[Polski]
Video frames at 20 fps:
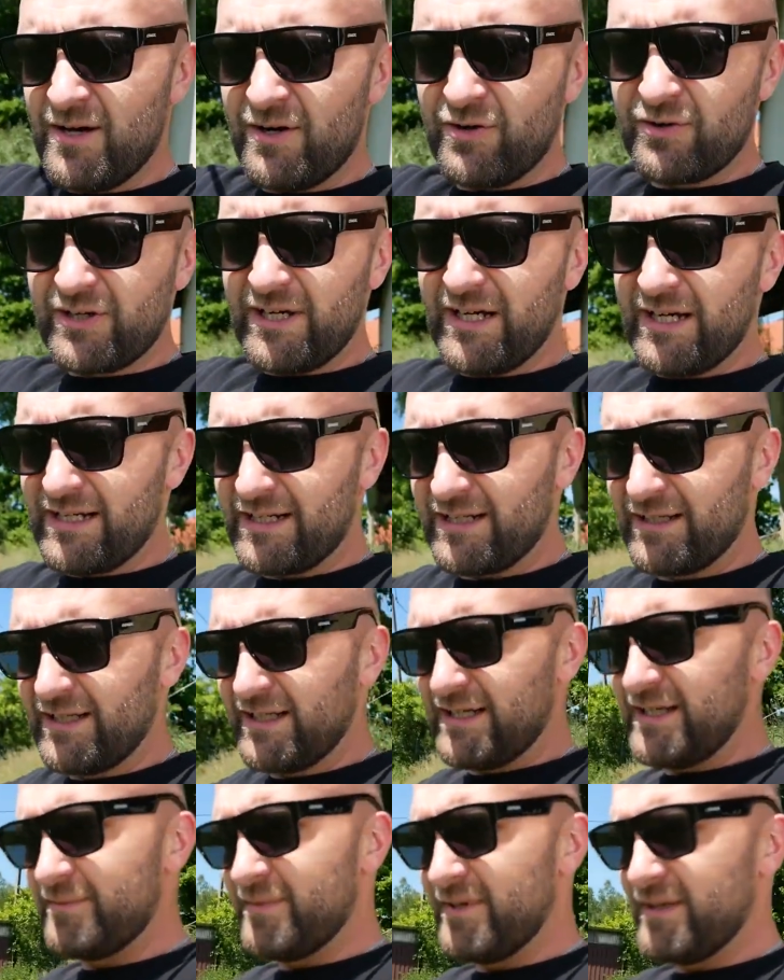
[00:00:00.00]

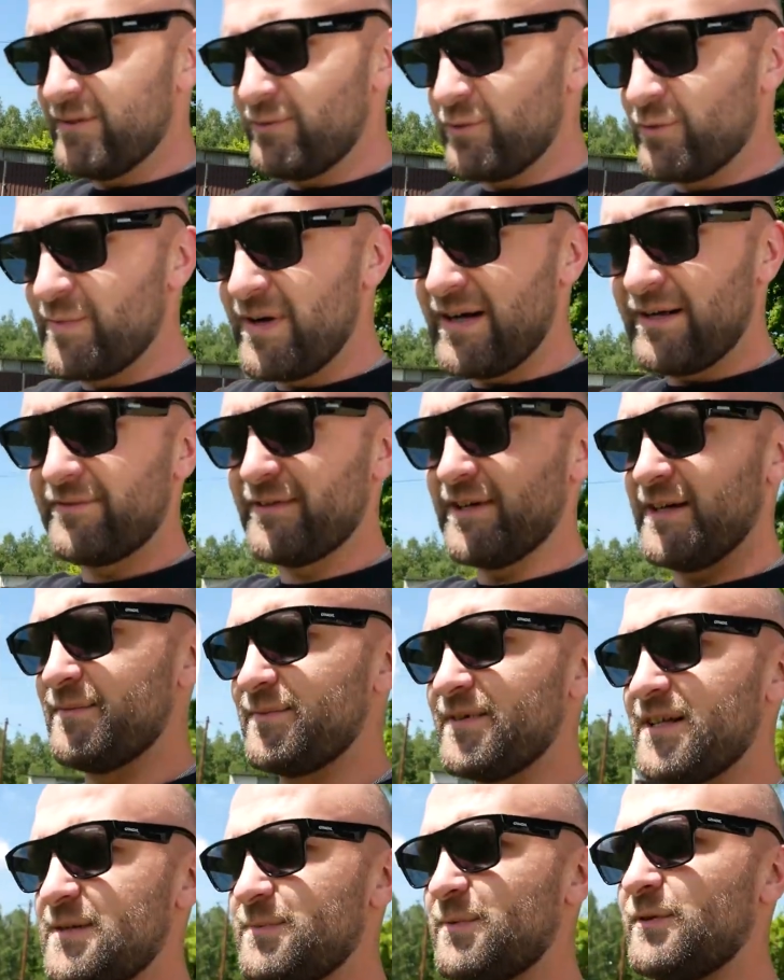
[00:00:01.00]
ogarniam,
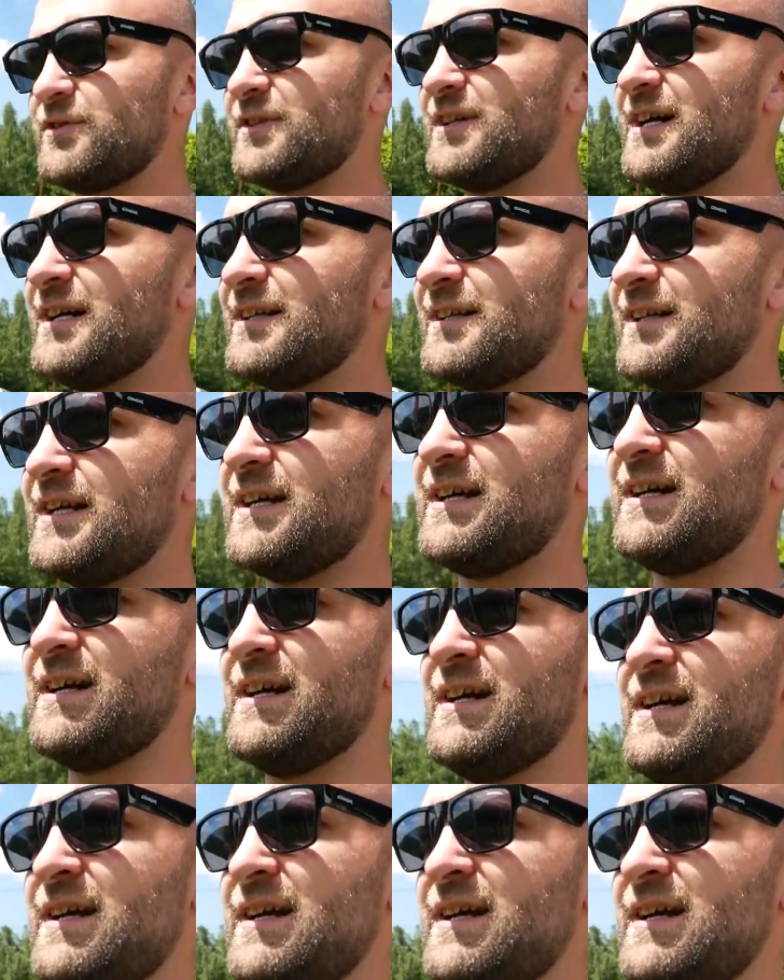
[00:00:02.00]
umawiam na spotkania.